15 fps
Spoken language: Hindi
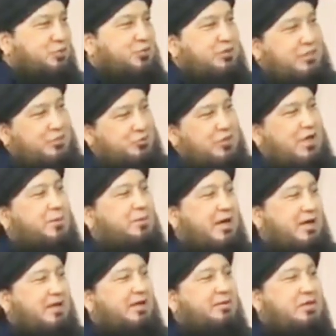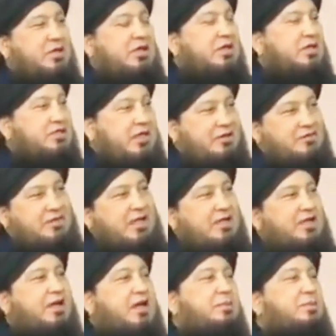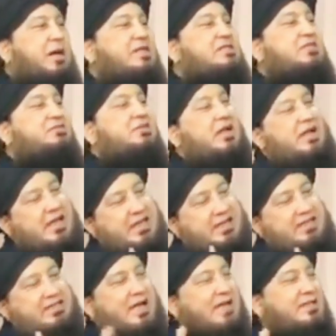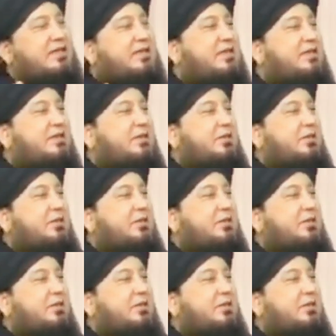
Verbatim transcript: तो ये वो रहमान है यही वजह है कि रहमान सिर्फ अल्लाह ही की ज़ात है